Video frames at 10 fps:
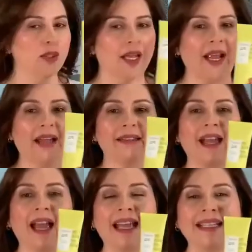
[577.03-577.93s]

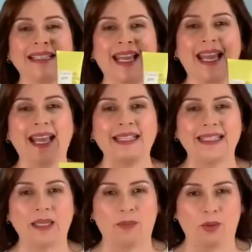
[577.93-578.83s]
encanta es
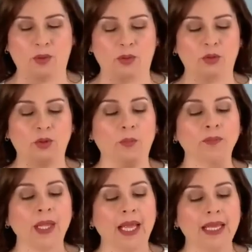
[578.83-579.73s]
este producto.
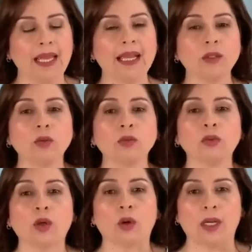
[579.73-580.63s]
Y es un
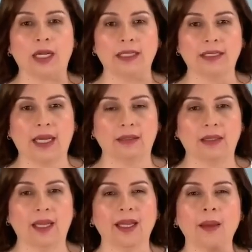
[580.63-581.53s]

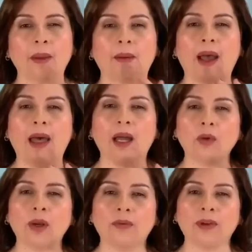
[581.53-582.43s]
tonalizante que me va a dar
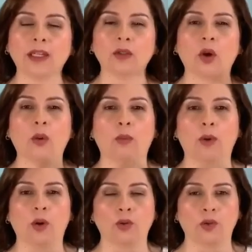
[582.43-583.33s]
un efecto
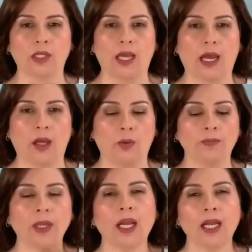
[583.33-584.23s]
bronceado.
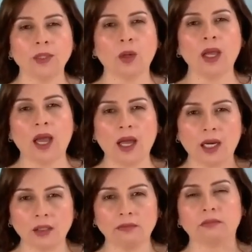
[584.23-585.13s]
Les voy a
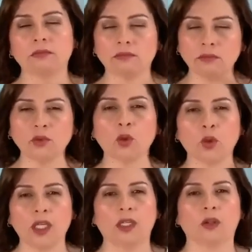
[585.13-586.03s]
dar un
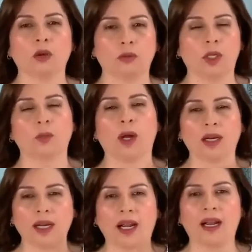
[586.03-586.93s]
truquito, les voy a
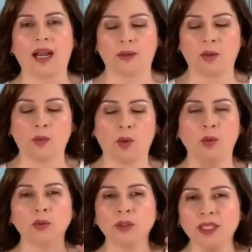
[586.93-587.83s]
regalar como
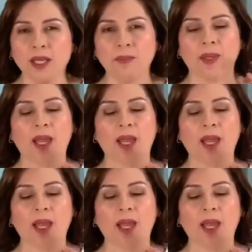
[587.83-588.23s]
un tip